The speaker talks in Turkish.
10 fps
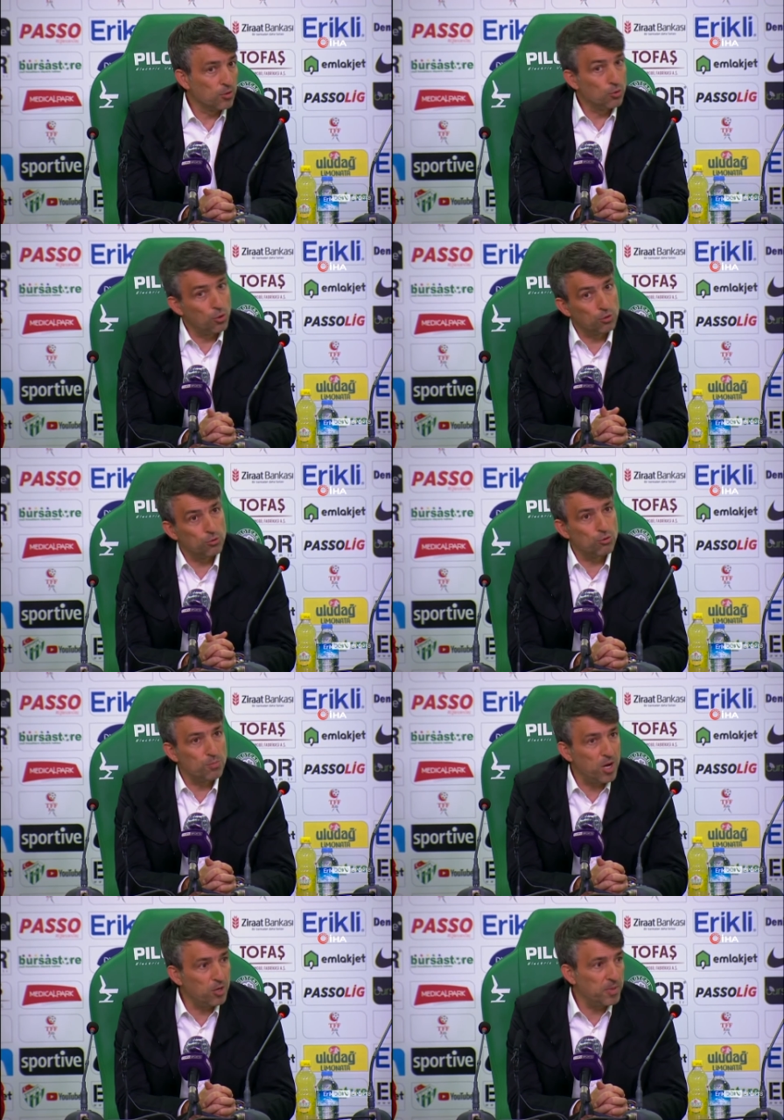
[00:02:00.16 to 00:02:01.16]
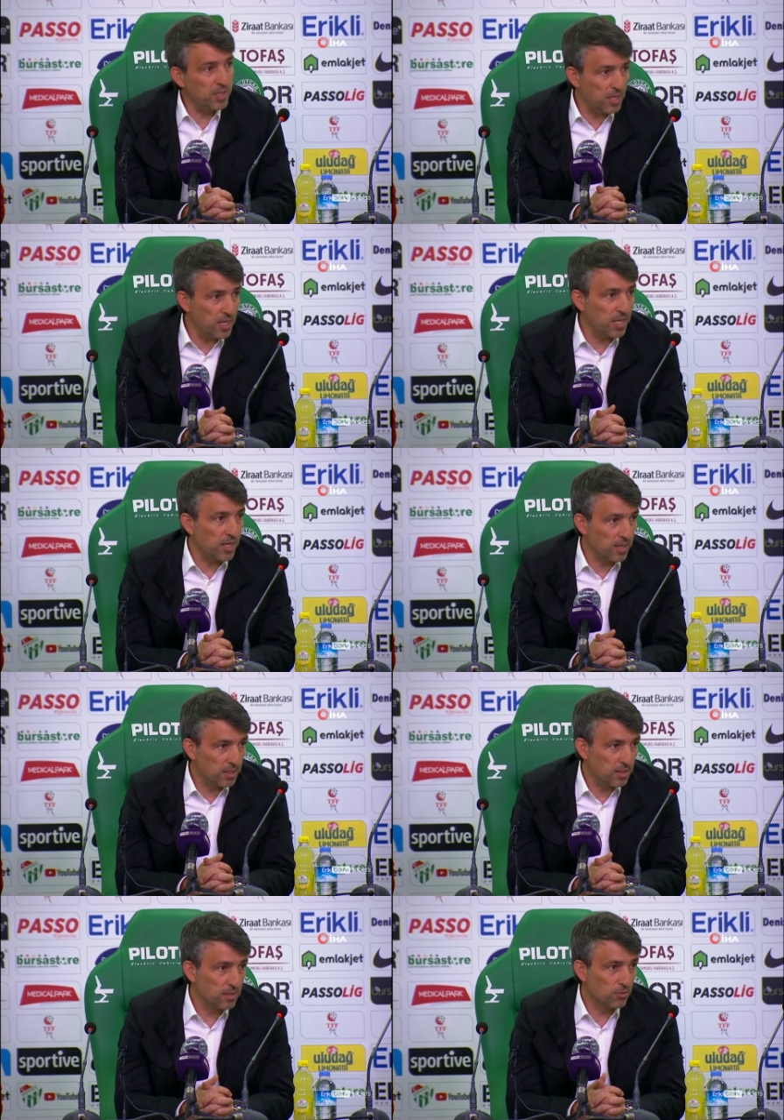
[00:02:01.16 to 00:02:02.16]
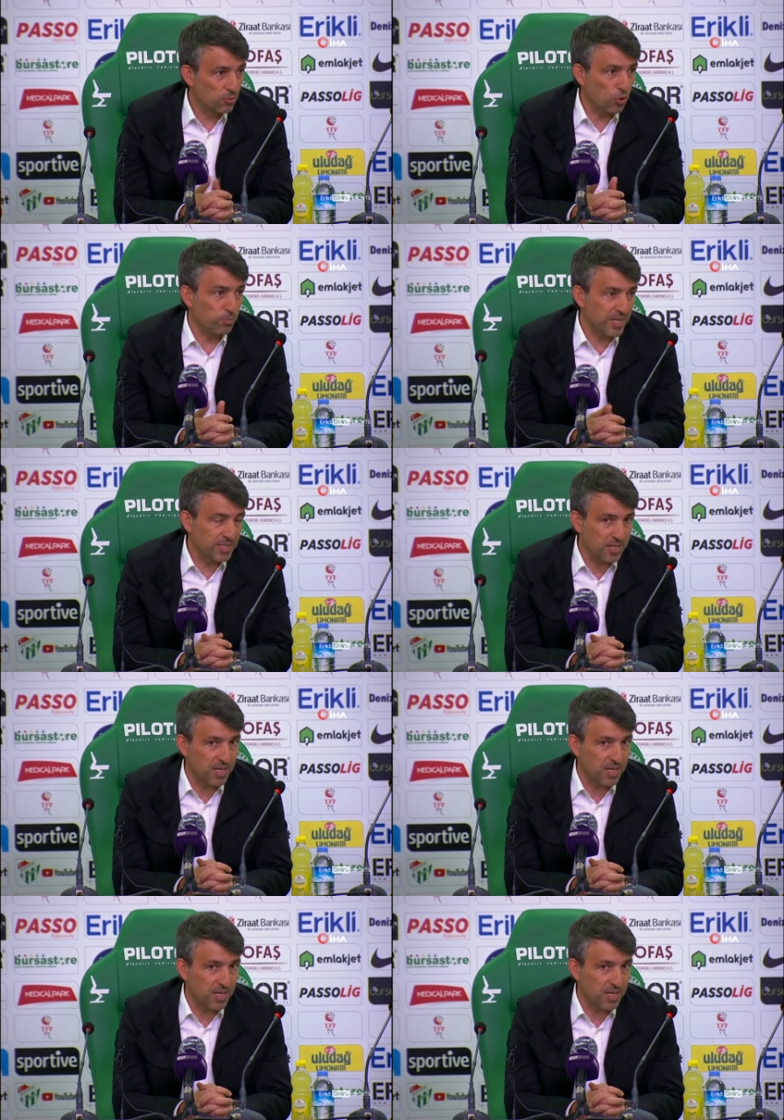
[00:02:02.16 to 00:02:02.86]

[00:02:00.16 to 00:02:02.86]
Dördüncü mağlubiyet değil de dört maçtır